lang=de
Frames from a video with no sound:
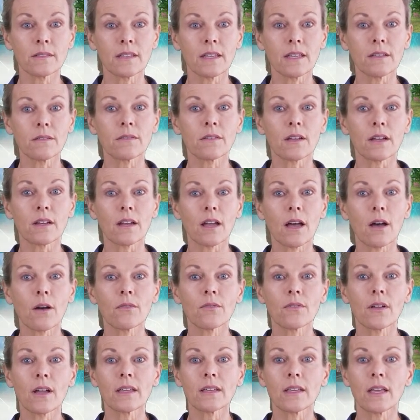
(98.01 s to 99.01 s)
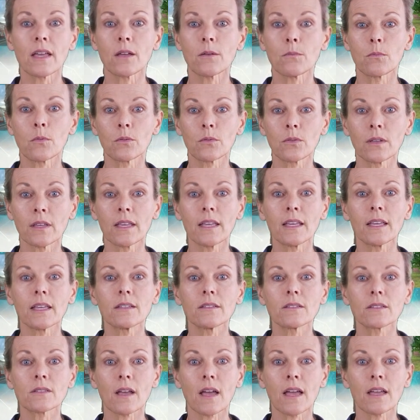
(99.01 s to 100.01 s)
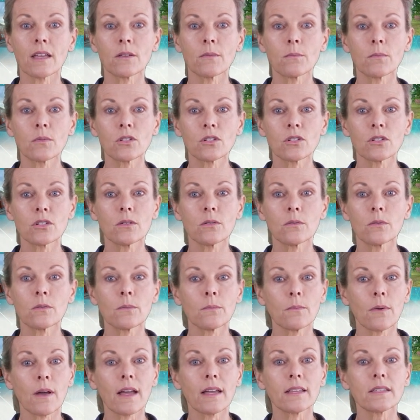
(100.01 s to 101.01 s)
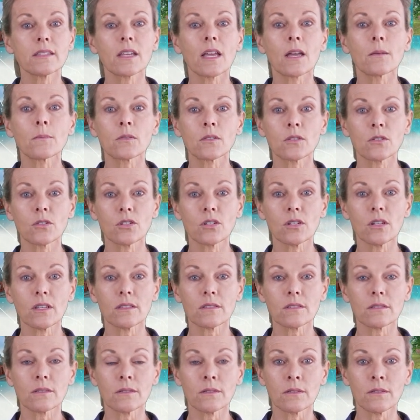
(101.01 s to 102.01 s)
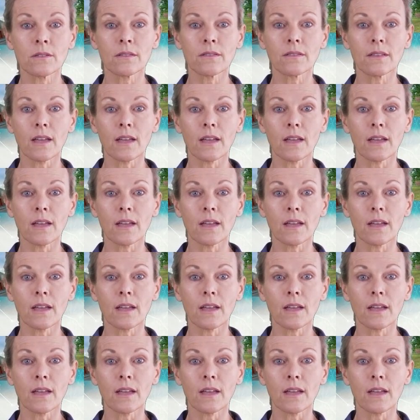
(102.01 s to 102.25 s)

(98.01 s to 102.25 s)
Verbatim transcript: den Verkauf einer Immobilie zu einem bestimmten Preis abzuschließen,